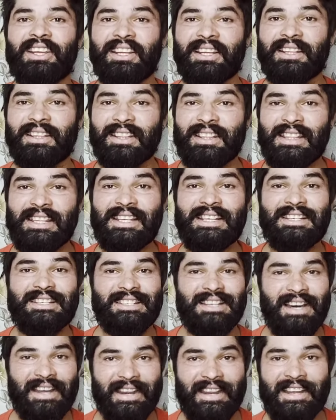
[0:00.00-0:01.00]
इतनी
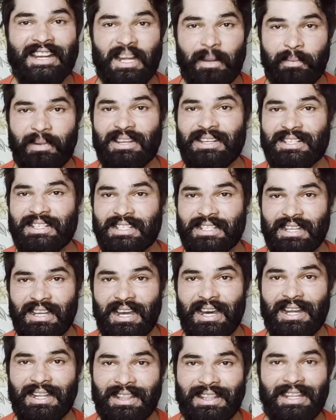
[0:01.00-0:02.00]
सारी कमेंट्स
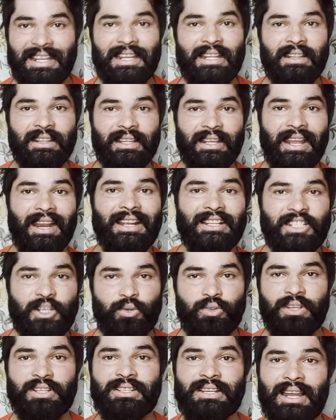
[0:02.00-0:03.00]
आती हैं तेरह
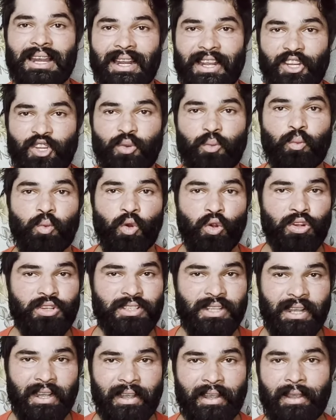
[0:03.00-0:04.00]
चौदह साल के जो
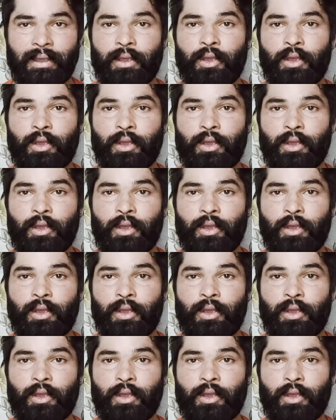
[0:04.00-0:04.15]
बॉयज़ हैं